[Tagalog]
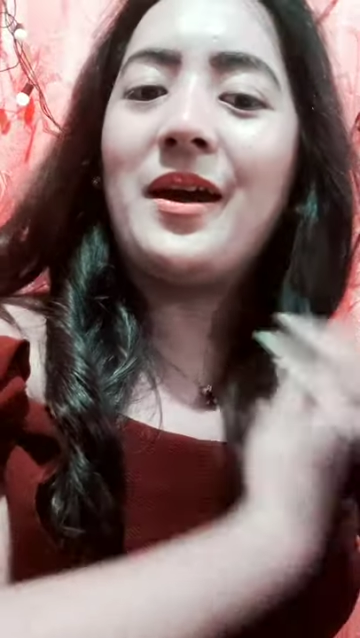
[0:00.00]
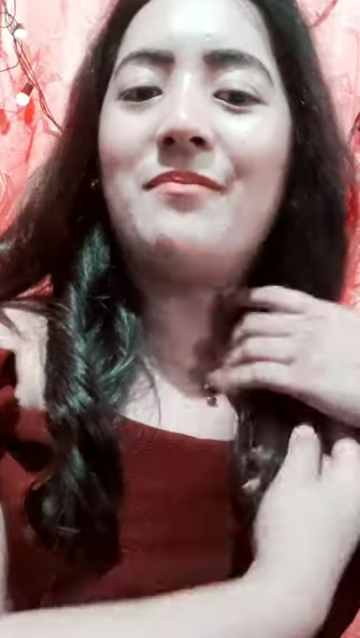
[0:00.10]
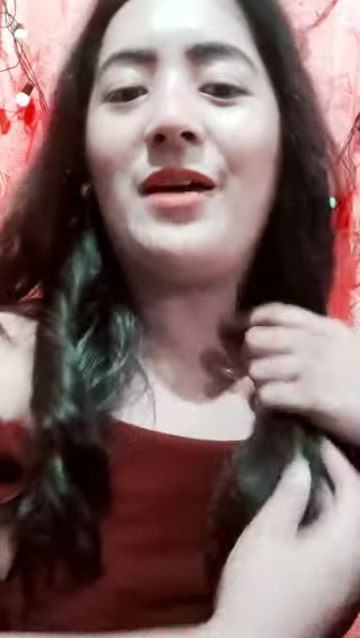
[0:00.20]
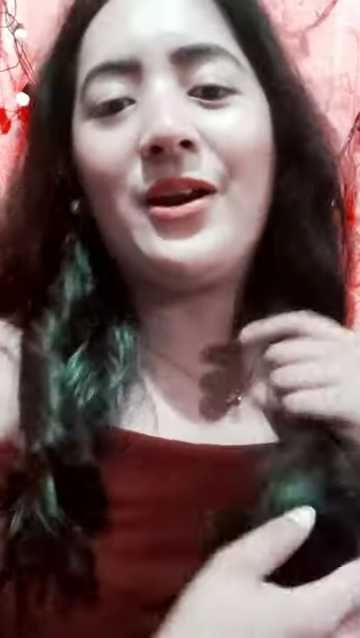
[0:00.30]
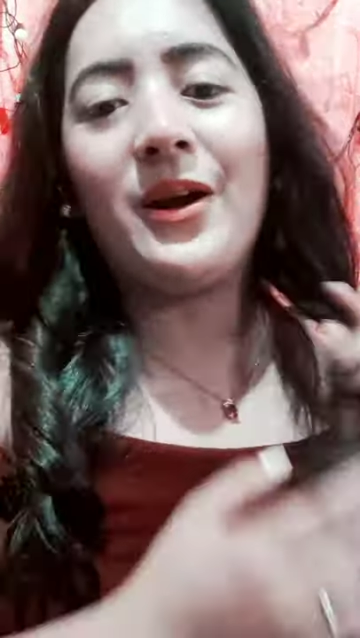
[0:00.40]

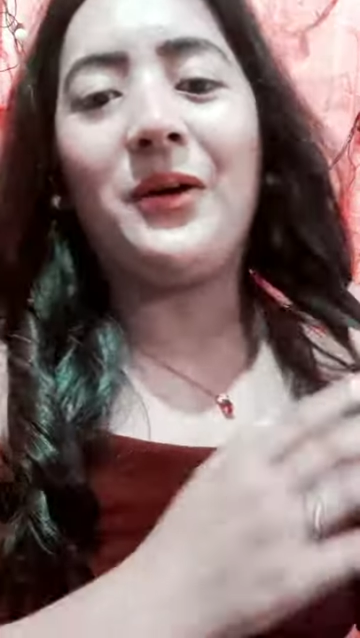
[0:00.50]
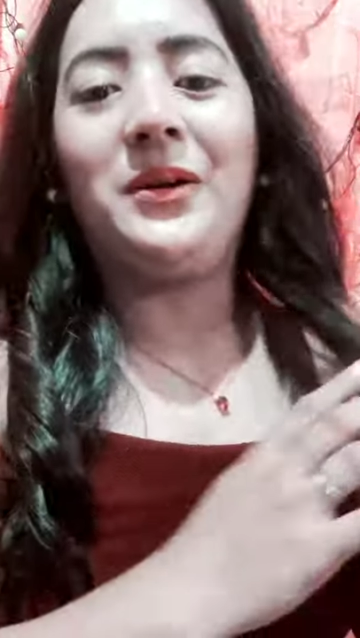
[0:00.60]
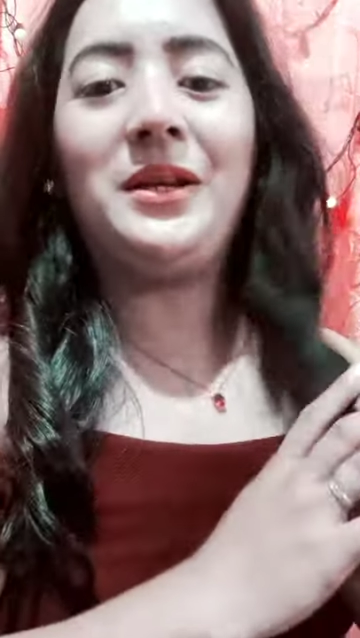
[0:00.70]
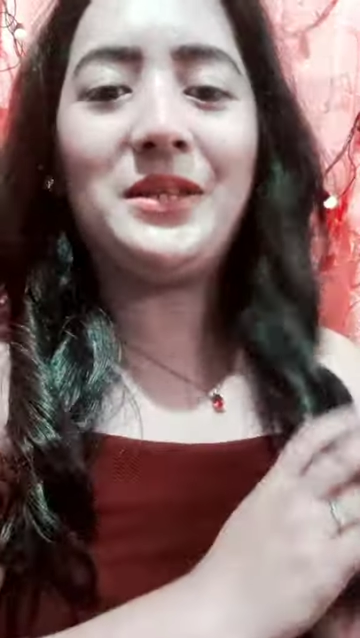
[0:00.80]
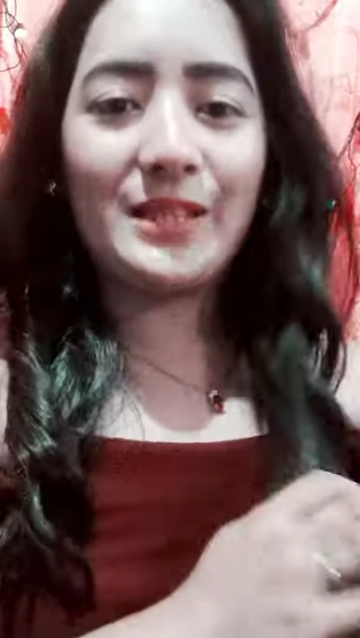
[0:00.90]
meron ako
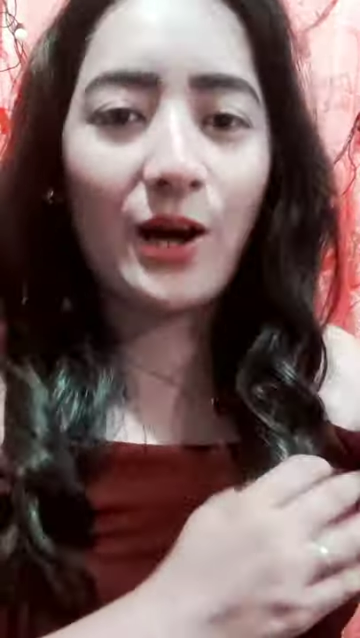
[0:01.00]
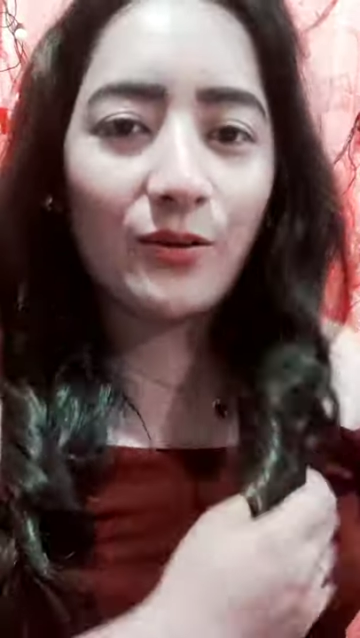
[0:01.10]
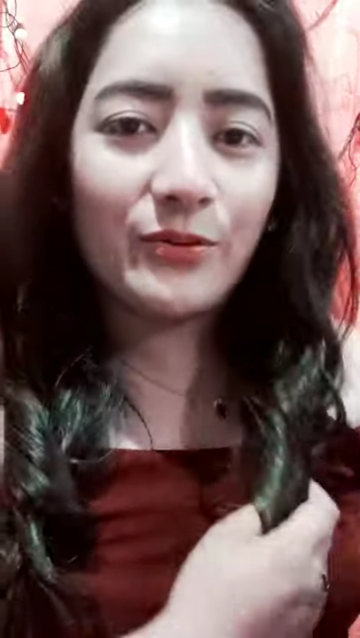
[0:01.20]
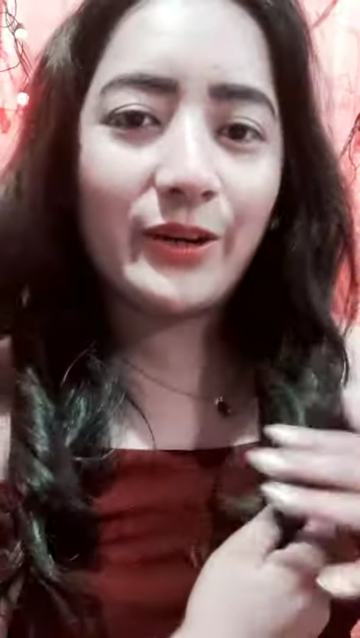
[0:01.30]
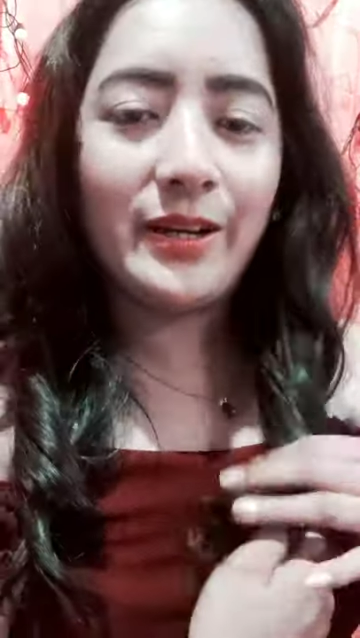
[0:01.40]

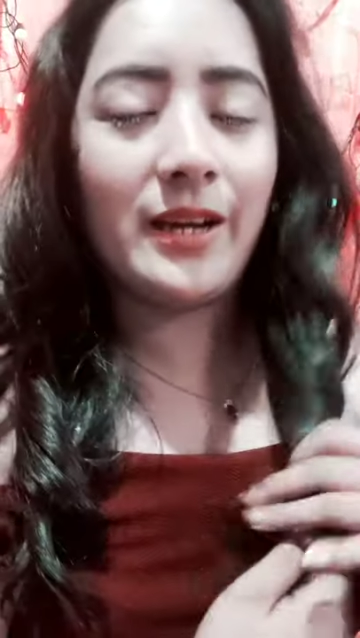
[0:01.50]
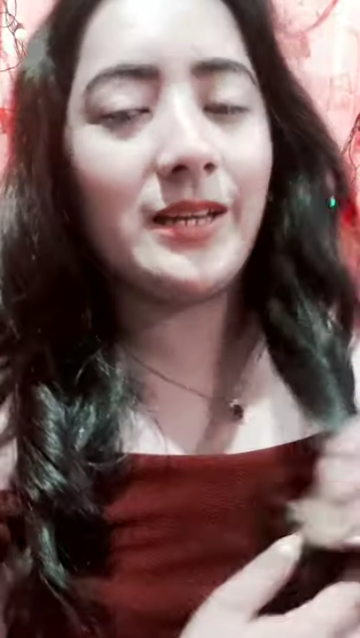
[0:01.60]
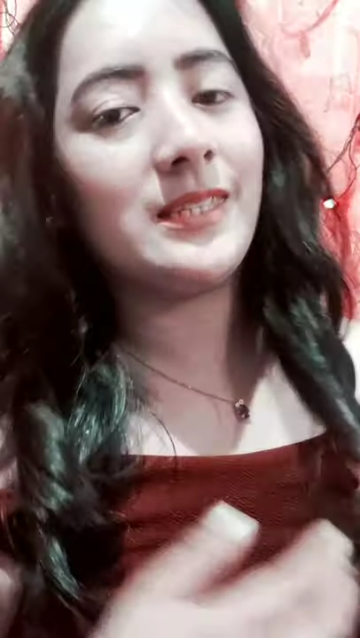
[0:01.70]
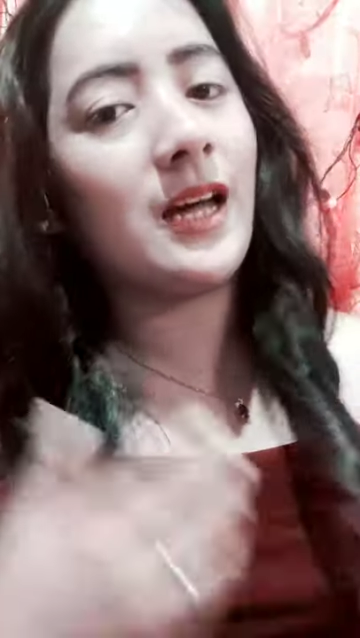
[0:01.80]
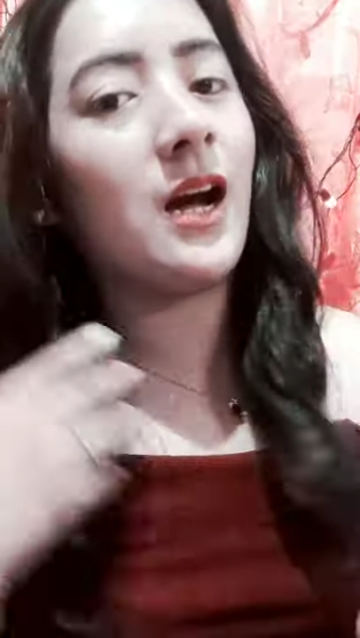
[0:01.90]
na-discover na
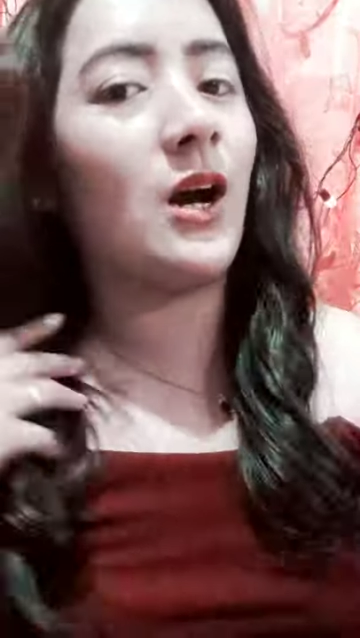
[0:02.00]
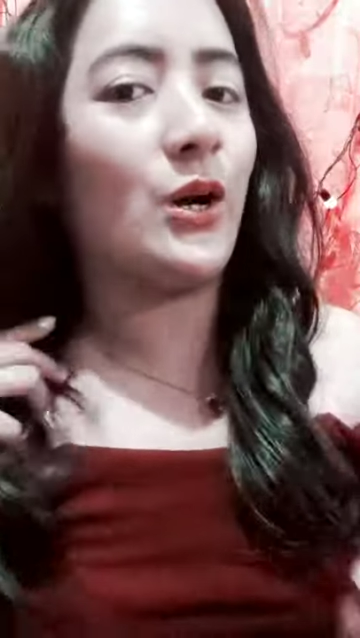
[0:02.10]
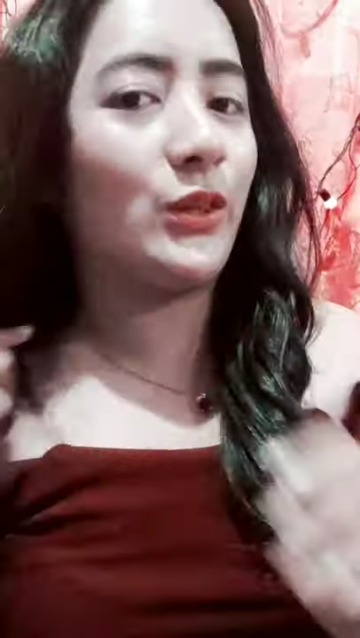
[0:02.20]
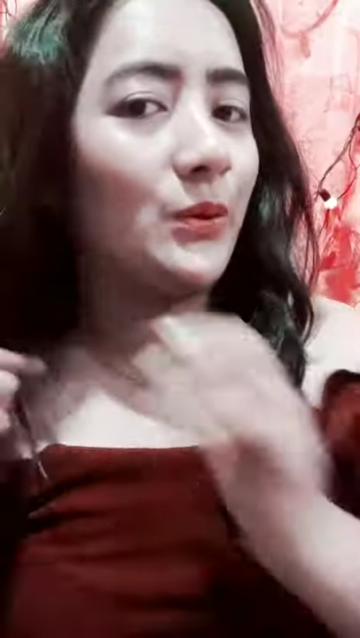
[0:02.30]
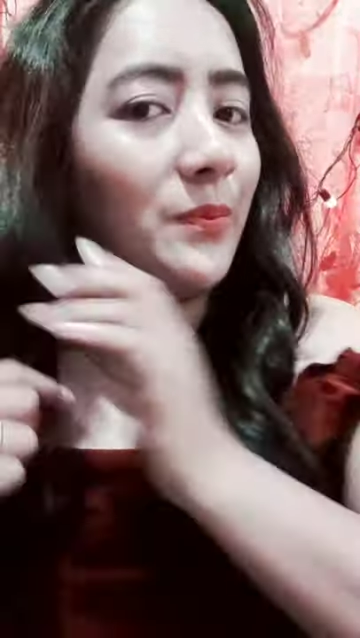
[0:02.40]
isang
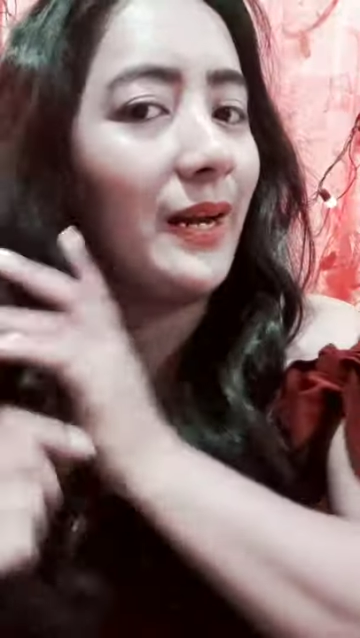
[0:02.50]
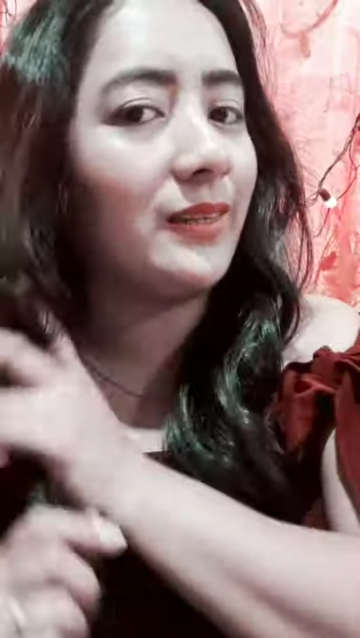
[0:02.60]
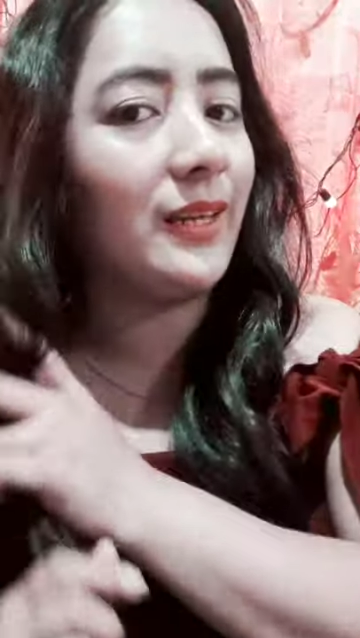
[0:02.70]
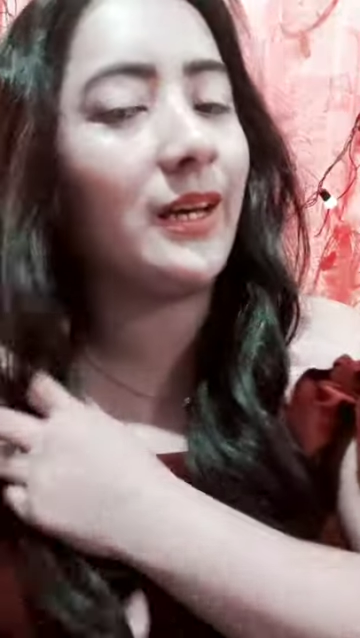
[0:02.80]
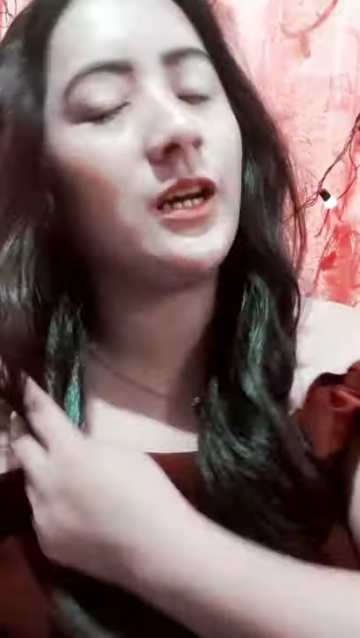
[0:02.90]

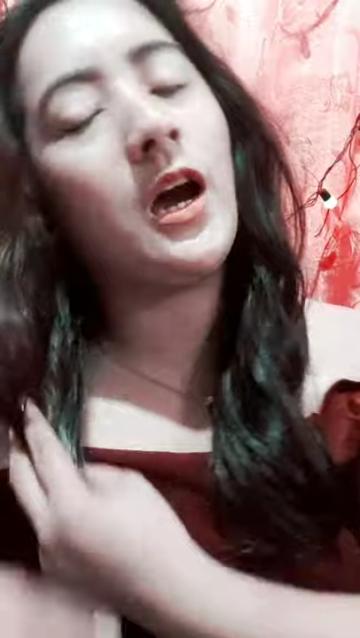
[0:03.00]
automatic uh,